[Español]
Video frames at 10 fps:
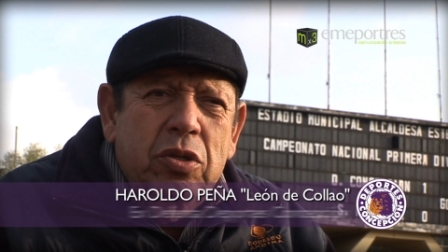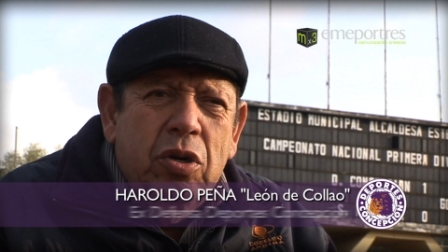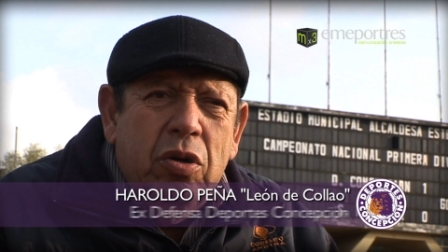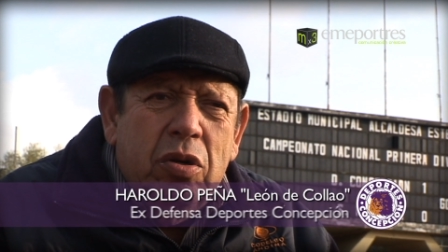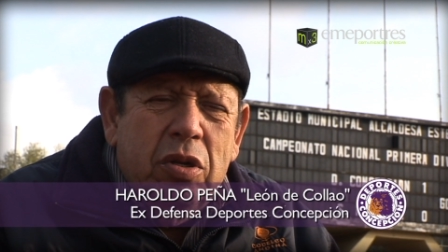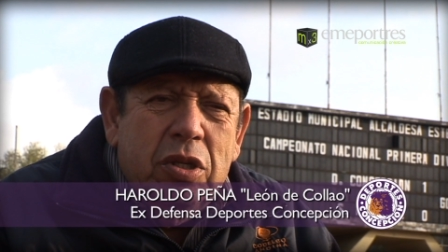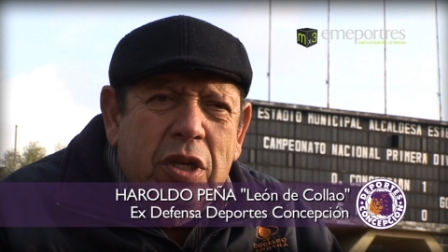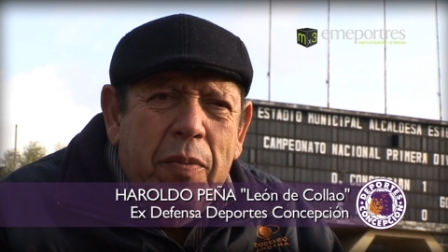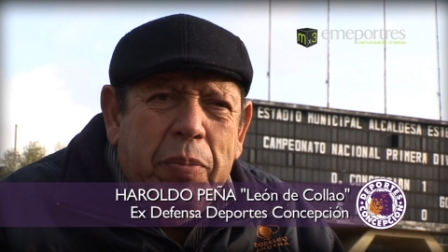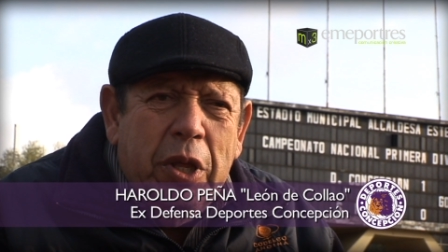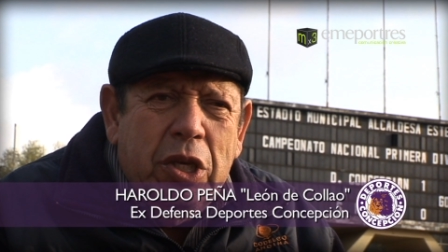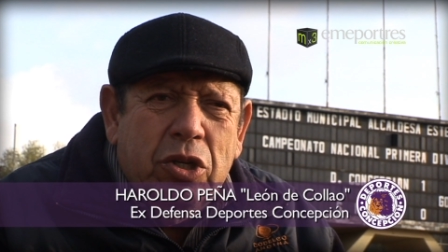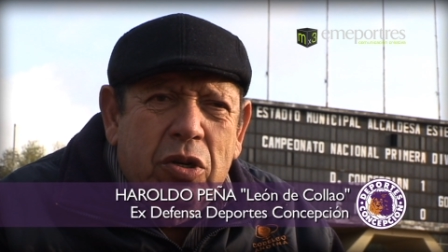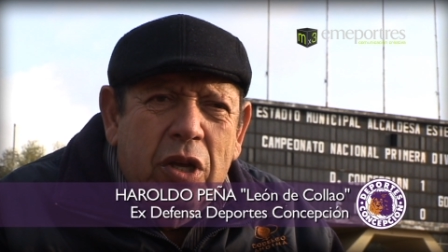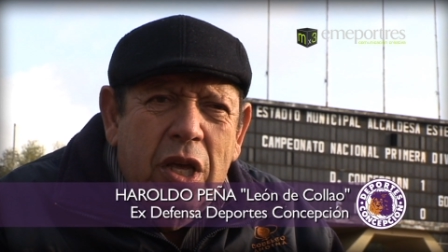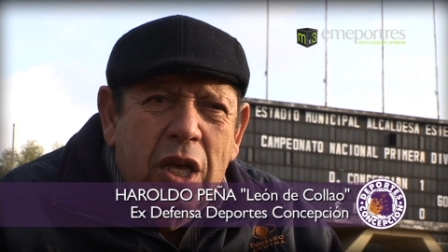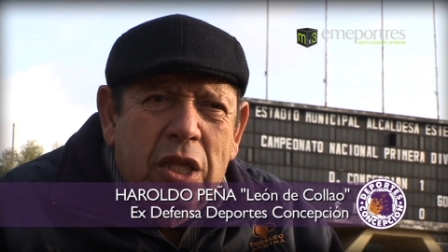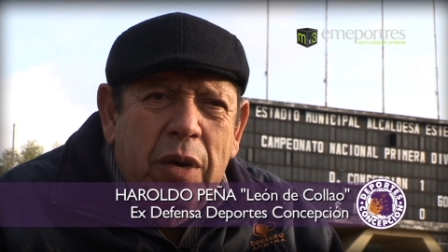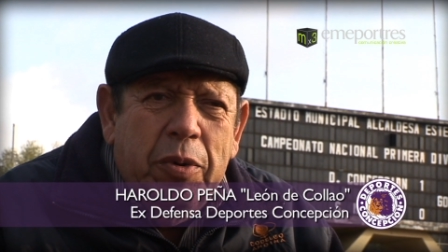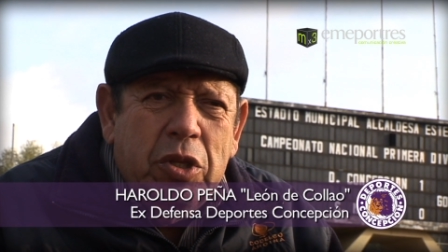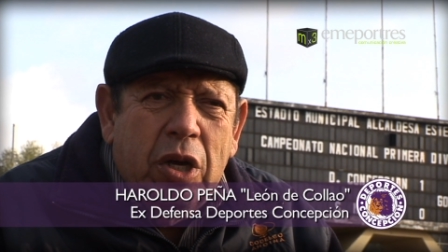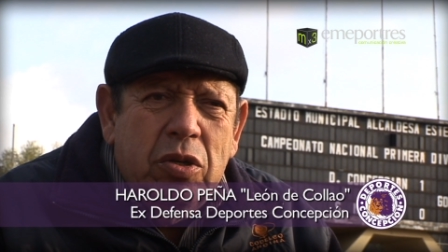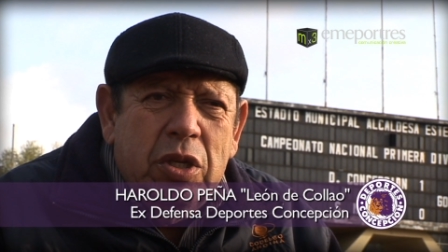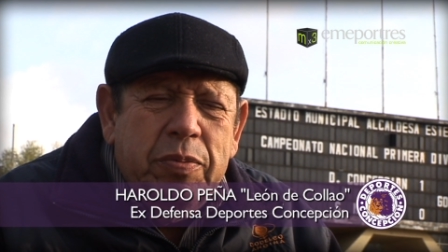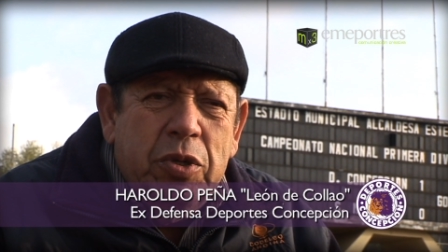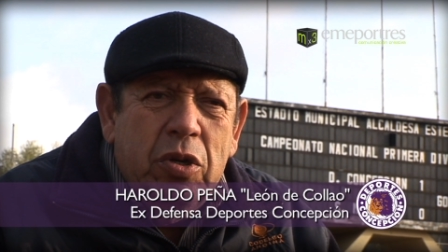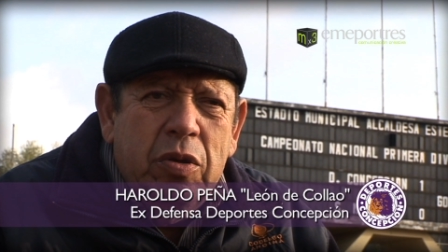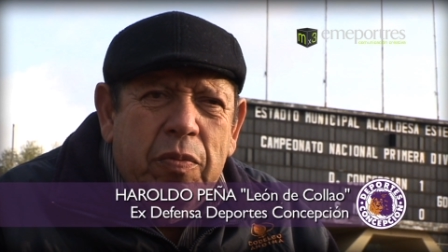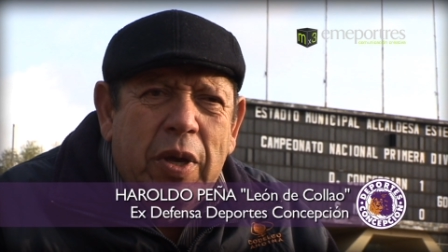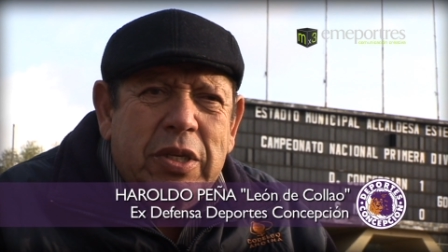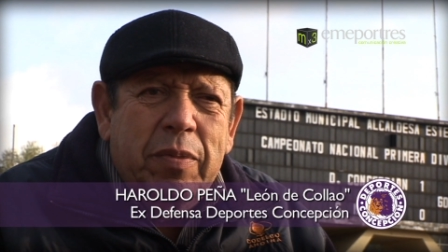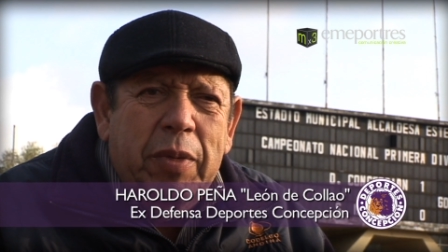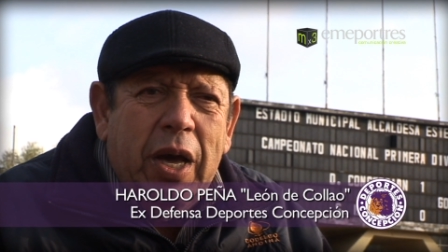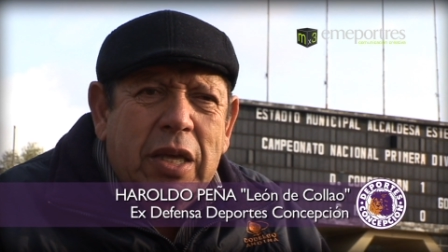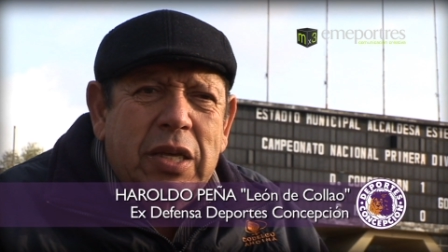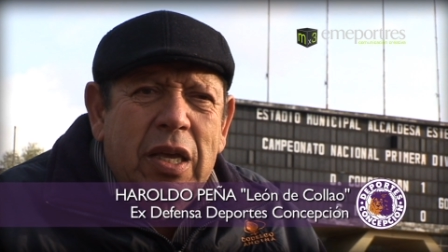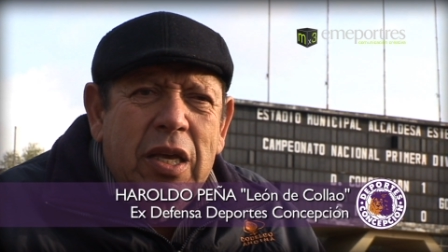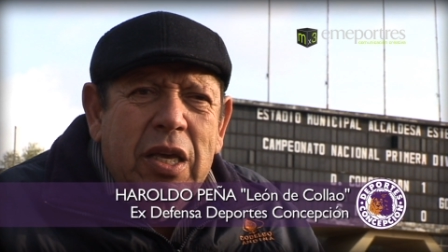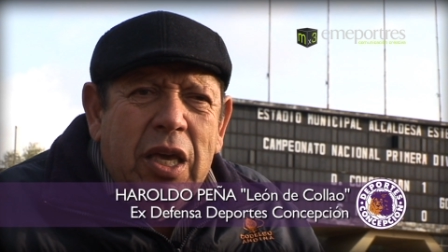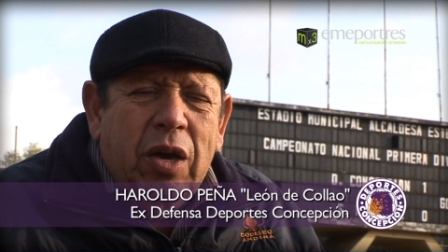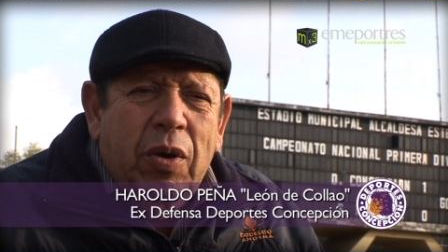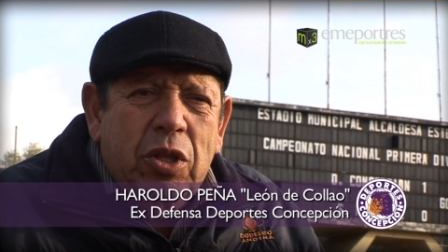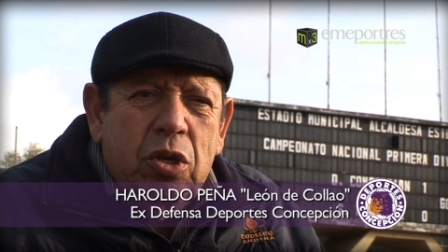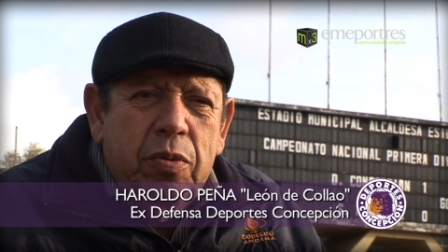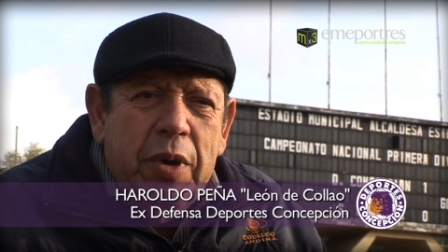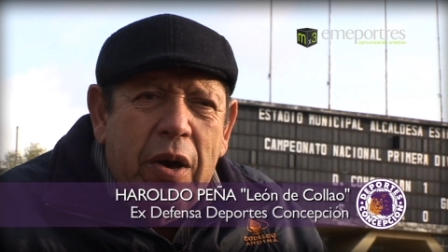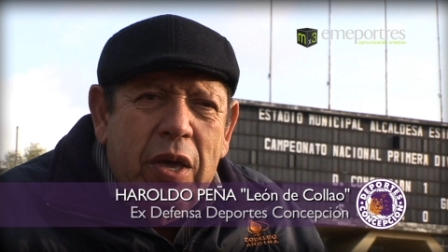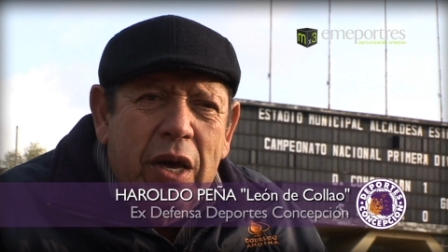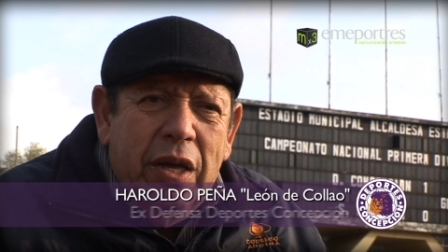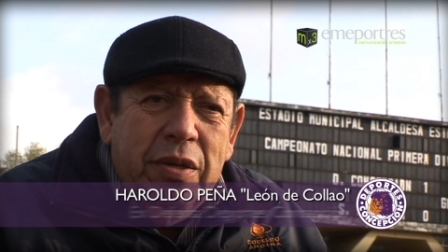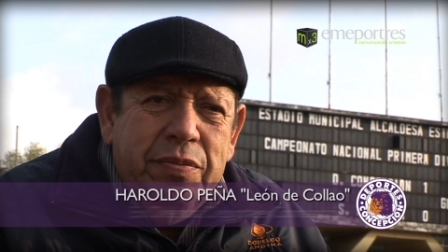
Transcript: yo siempre he dicho, Deporte Concepción va a ser mi casa y cuando yo me vaya,